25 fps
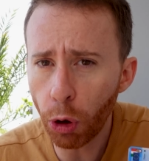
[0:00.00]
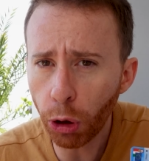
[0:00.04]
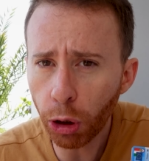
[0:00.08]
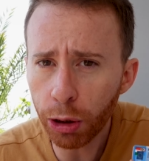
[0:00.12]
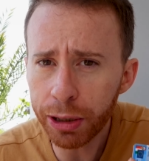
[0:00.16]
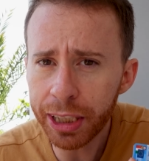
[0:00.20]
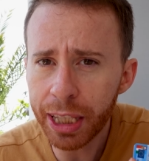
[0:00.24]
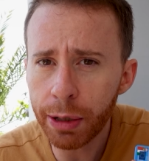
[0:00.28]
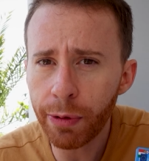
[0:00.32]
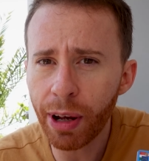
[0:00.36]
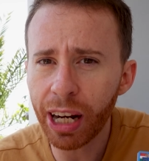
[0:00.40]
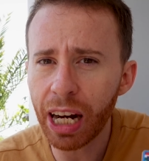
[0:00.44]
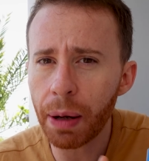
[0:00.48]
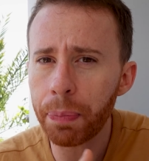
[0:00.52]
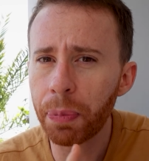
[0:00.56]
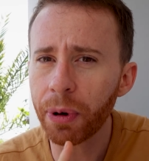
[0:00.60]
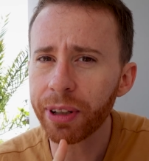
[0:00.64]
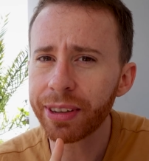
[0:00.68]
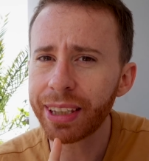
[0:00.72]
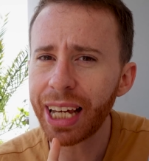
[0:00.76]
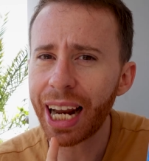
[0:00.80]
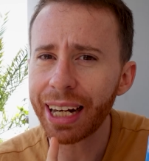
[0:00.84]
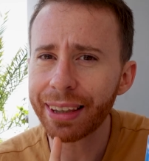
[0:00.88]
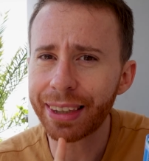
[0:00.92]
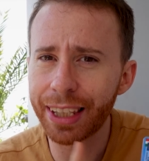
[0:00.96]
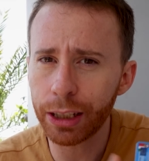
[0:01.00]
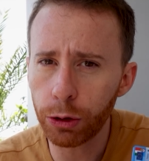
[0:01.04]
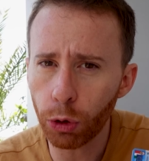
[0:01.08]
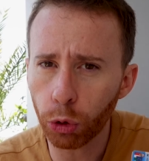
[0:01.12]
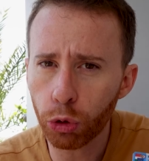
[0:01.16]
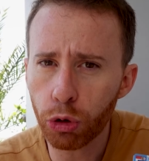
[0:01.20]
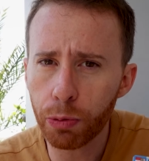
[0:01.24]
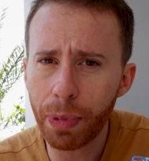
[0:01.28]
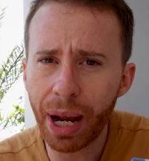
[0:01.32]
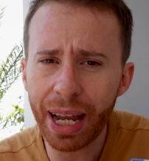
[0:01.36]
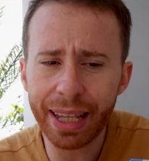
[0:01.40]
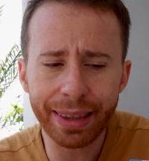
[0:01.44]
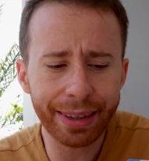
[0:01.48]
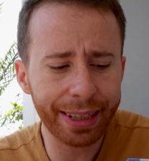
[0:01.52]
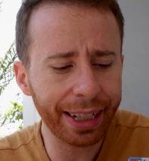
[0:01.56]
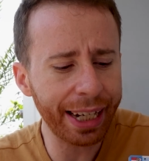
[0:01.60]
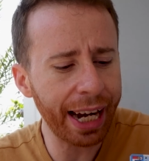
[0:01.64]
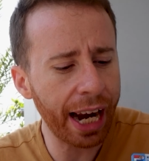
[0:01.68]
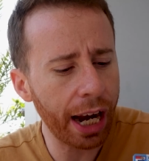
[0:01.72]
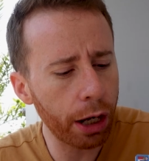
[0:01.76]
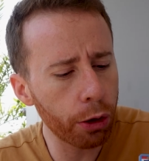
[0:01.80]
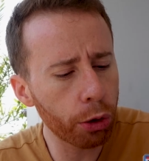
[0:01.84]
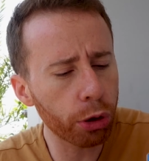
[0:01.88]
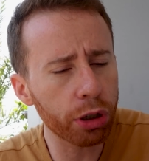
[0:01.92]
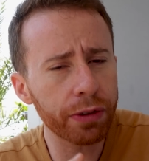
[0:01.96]
vuoi continuare a portarti i documenti
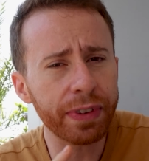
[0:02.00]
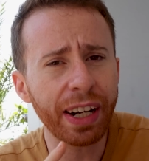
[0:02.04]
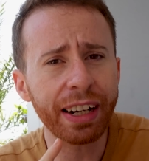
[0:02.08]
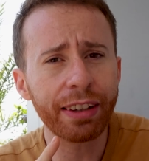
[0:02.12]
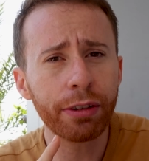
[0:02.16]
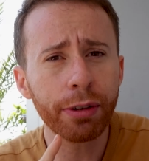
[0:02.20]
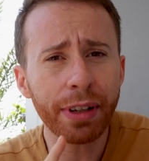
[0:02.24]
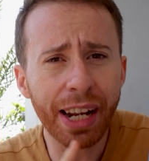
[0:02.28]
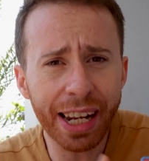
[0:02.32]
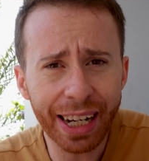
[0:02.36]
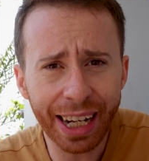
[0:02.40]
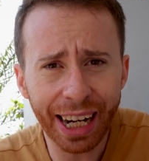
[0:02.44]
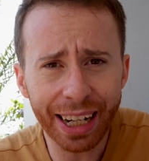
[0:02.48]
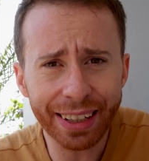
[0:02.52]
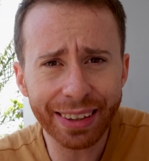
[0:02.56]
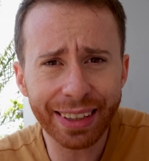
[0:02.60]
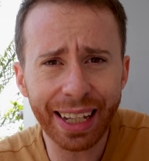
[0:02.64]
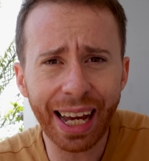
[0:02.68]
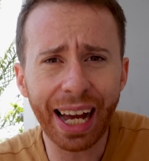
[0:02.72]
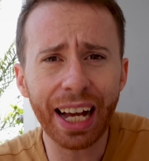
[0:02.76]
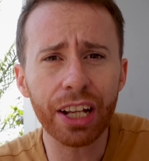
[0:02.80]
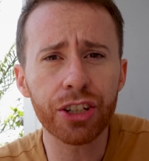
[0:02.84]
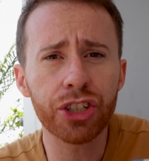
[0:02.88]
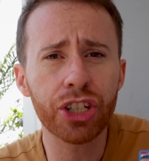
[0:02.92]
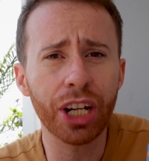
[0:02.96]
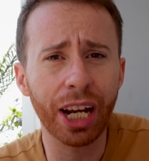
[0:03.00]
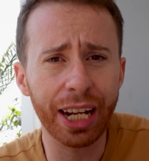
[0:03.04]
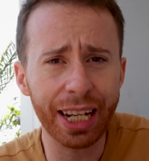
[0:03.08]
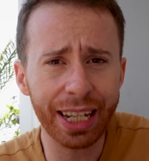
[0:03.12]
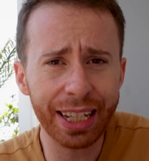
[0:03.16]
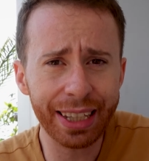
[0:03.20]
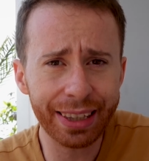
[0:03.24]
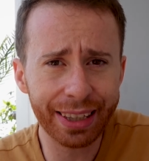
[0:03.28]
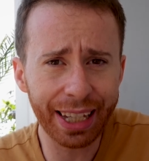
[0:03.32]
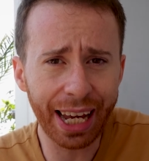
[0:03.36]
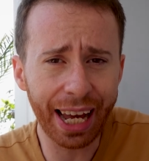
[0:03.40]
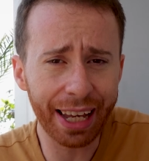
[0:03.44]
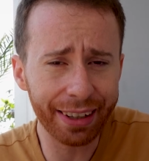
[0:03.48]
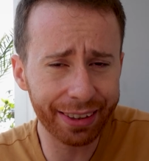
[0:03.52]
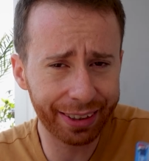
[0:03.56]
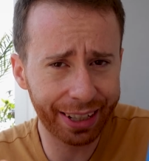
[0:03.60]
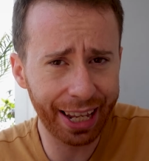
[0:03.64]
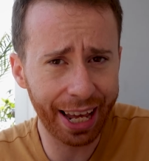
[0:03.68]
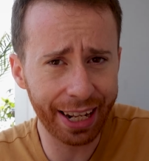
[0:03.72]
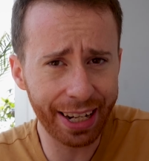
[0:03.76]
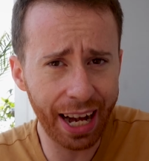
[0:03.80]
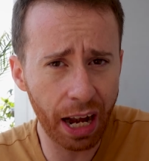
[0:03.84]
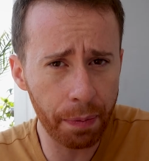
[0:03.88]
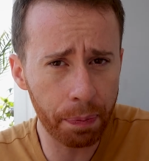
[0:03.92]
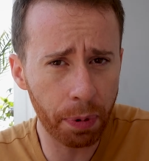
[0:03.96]
nella loro versione cartacea in
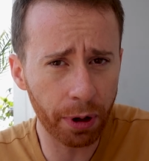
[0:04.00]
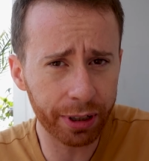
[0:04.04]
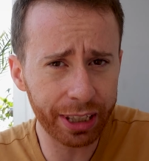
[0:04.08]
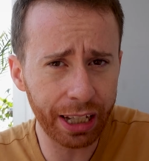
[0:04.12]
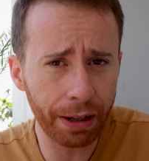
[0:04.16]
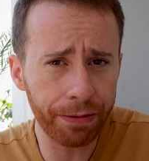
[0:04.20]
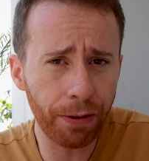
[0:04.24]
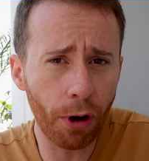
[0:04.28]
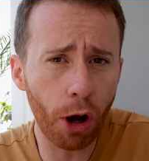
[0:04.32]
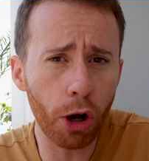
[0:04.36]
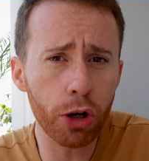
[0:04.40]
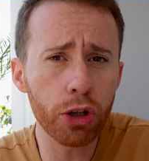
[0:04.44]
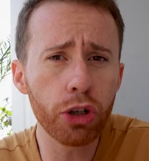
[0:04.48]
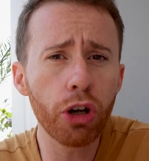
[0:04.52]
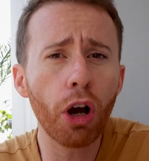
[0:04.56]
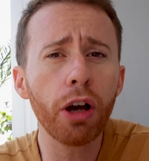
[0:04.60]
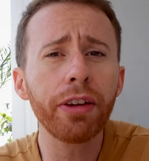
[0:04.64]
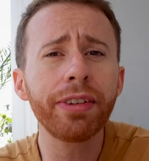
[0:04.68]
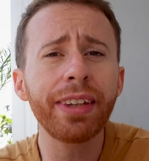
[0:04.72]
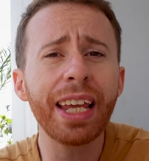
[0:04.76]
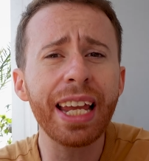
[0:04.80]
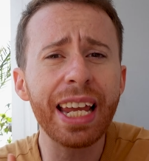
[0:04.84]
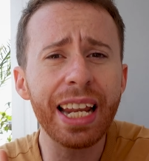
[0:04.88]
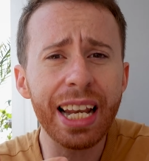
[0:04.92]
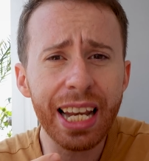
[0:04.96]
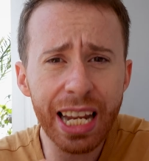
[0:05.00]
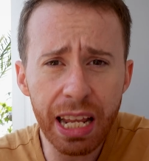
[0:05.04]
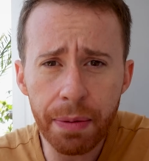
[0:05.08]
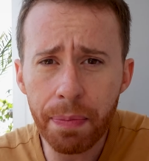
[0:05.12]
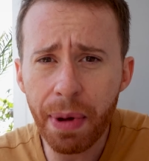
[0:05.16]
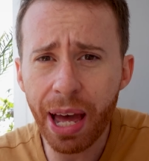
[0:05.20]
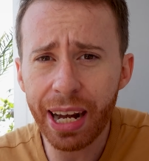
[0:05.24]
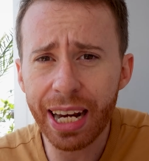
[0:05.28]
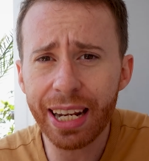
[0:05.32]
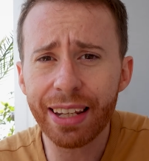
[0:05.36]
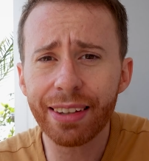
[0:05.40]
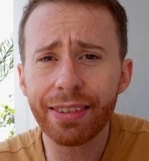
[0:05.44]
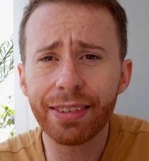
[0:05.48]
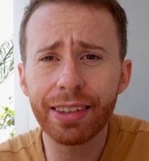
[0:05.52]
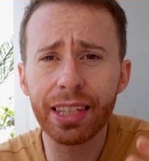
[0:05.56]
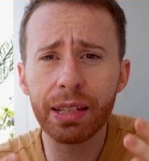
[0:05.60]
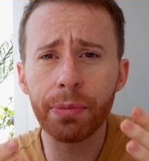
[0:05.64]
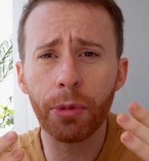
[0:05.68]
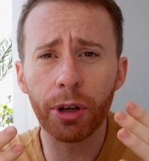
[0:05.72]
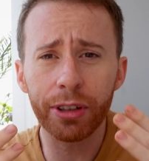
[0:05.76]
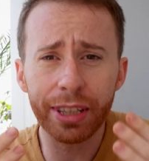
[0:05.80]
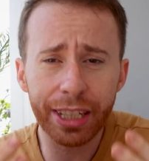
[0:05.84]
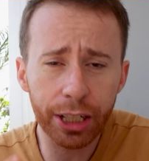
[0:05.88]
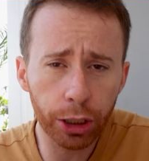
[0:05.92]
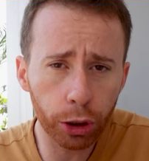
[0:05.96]
tasca, nel portafoglio, sei
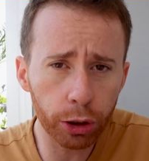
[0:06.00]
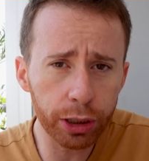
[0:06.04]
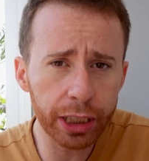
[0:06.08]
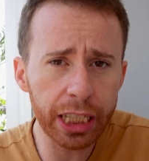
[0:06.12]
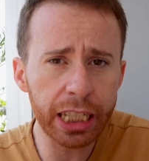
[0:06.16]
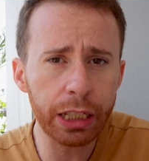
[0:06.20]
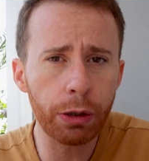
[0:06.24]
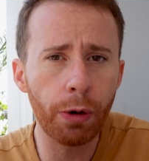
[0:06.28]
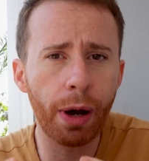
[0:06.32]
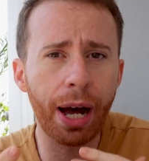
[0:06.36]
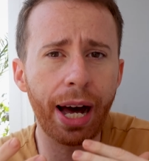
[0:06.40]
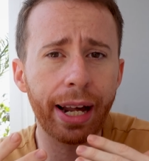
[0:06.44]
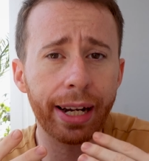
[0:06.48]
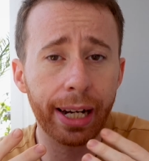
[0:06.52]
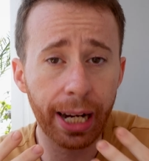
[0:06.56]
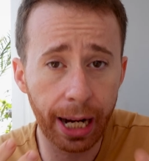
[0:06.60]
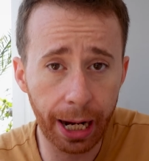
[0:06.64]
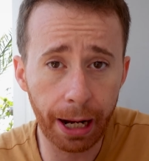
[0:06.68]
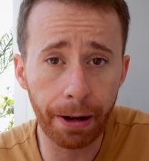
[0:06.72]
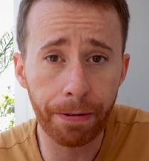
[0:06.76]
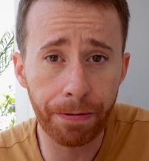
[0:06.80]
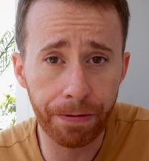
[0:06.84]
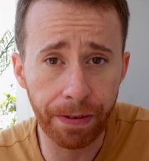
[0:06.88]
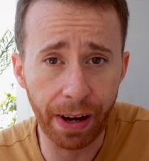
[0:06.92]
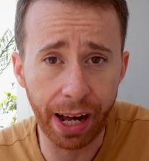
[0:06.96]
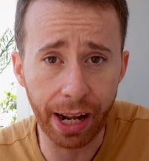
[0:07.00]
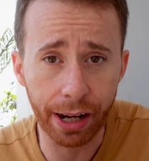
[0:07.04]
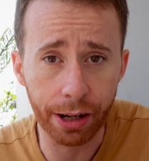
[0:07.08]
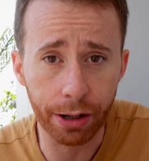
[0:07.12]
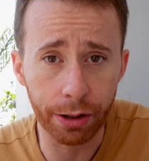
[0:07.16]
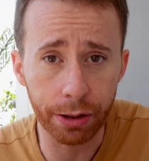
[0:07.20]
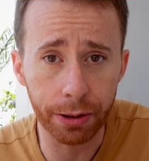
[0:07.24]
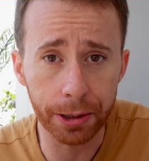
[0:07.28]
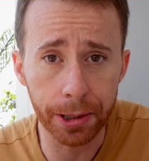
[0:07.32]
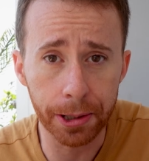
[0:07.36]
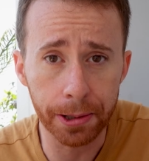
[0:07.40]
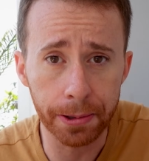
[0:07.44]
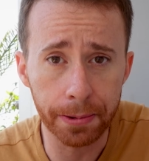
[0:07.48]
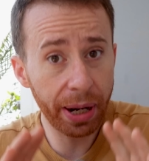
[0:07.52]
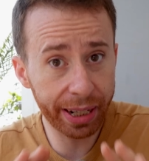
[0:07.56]
liberissimo di continuare a farlo.